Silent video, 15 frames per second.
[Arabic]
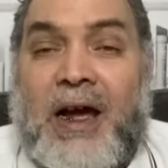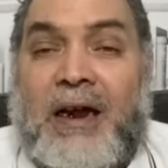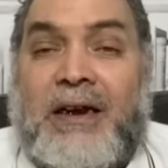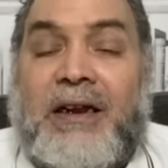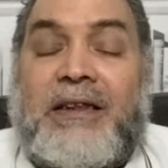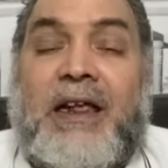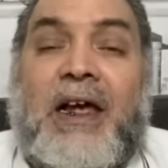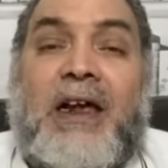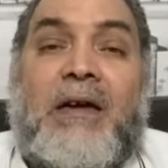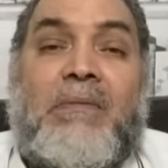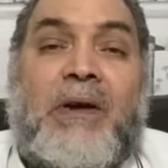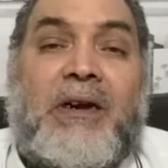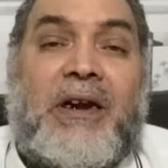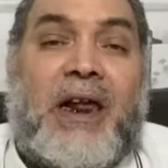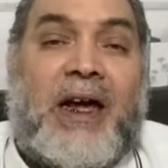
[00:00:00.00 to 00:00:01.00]
انا
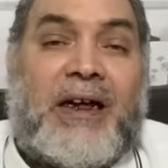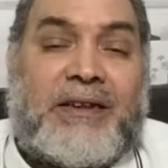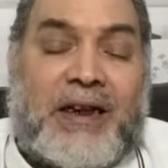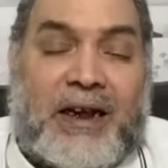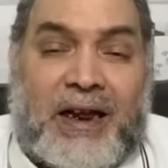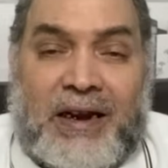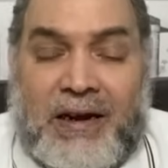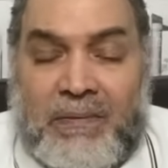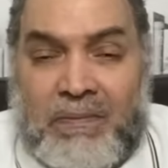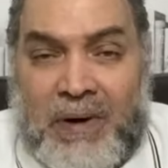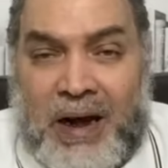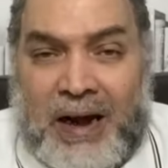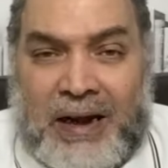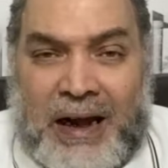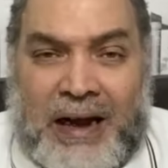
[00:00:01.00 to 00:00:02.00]
دائما لا اتكلم
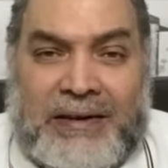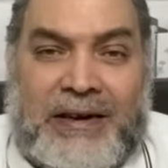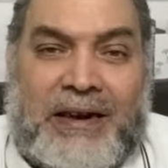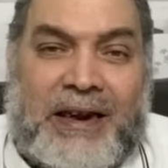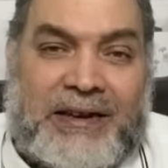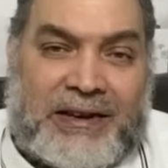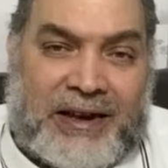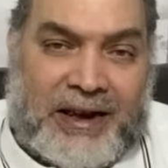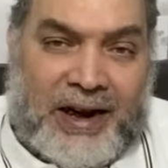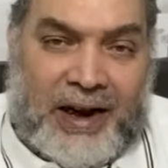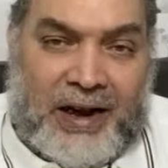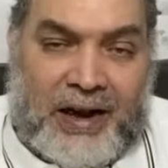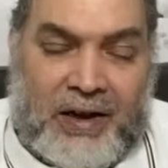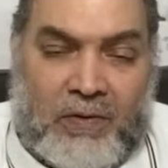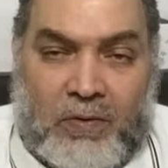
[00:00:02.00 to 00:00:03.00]
معك عن
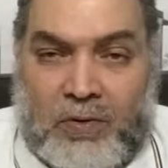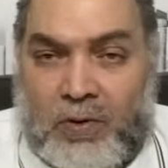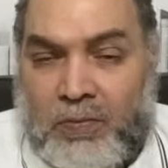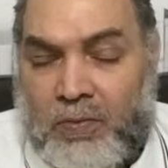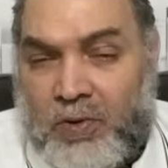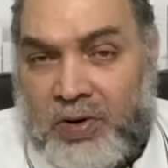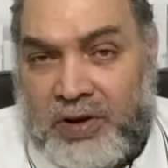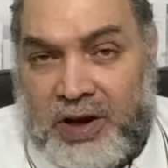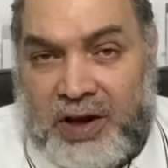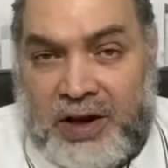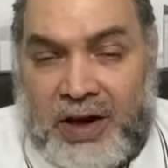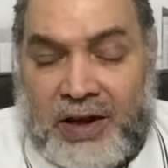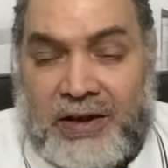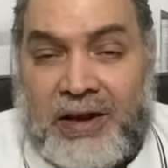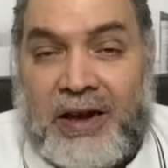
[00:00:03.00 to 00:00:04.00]
الاسلحه والامور
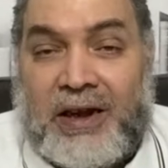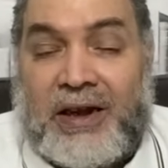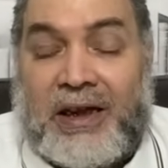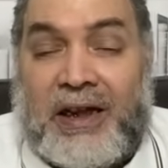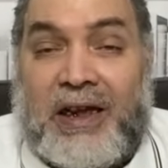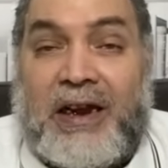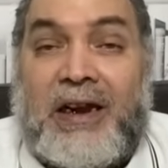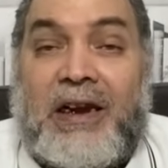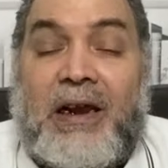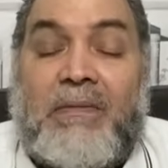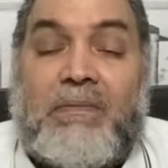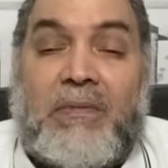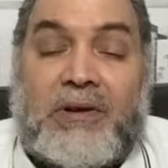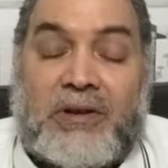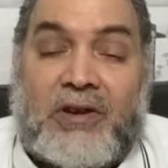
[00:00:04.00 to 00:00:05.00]
ديت غير
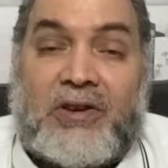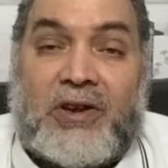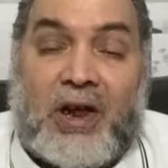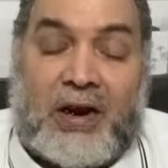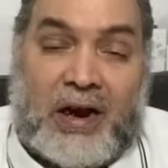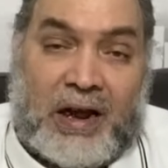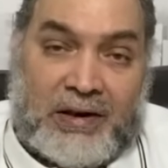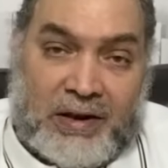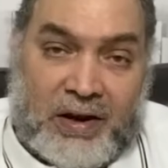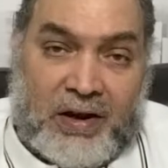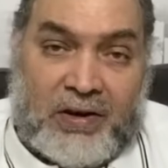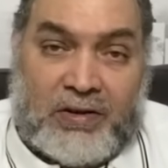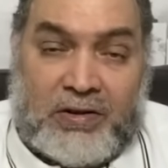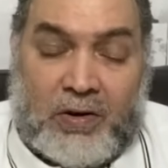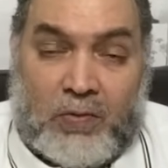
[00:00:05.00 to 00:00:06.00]
لما تظهر على
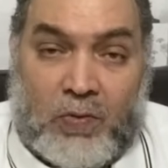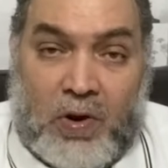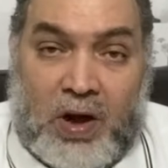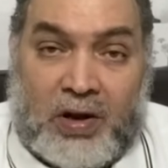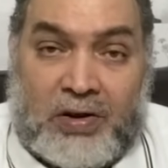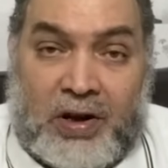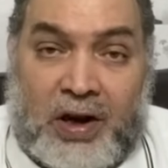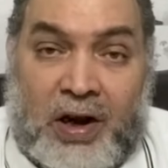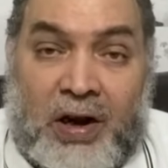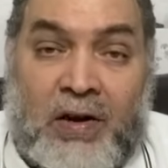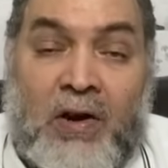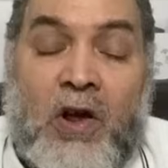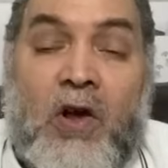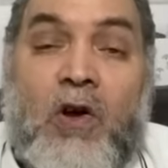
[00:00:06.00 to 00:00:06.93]
ارض الواقع